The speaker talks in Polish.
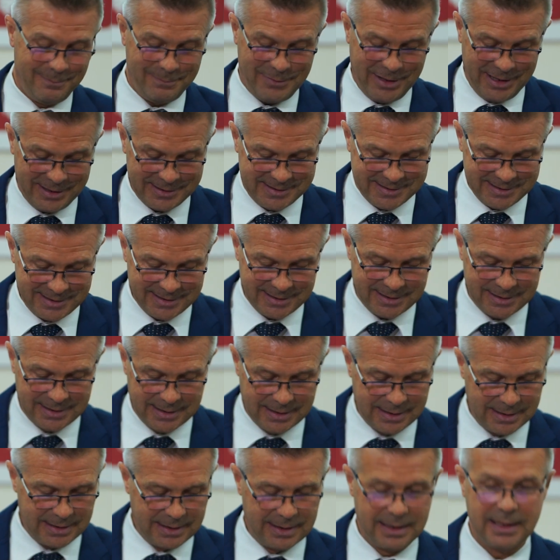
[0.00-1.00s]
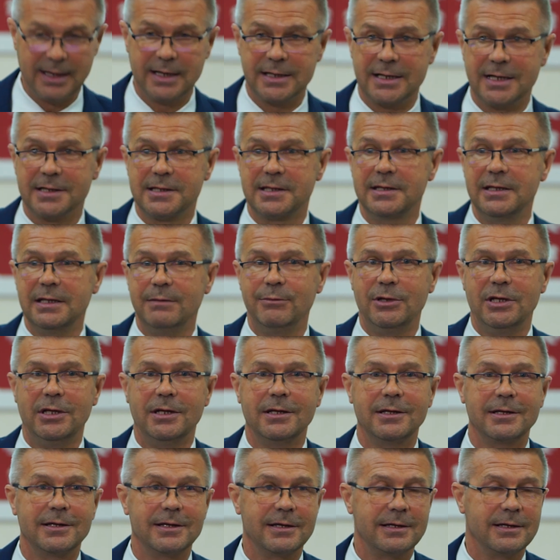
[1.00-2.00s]
między
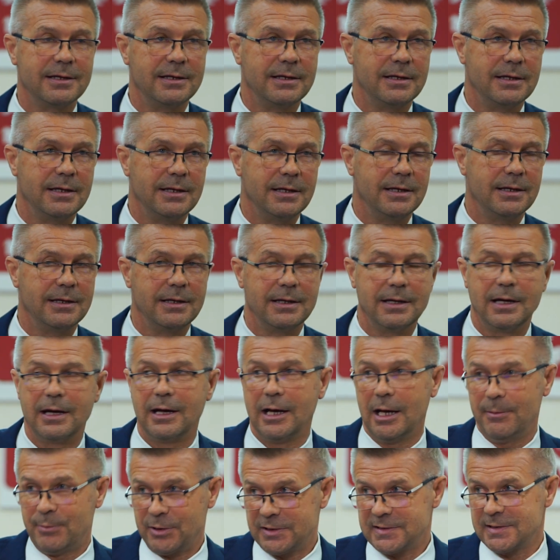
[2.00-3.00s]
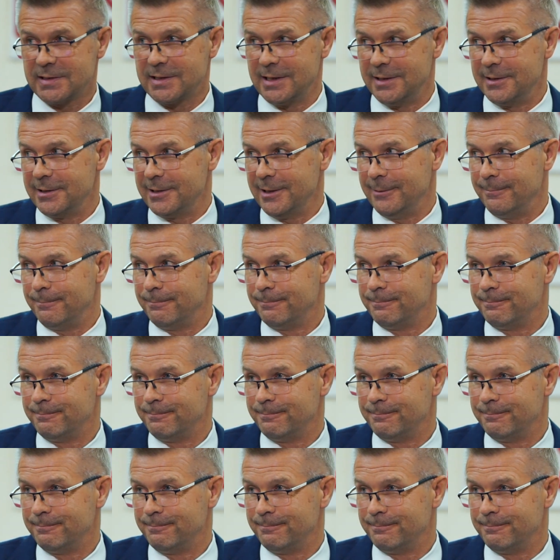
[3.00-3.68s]
radnymi a prezydentem.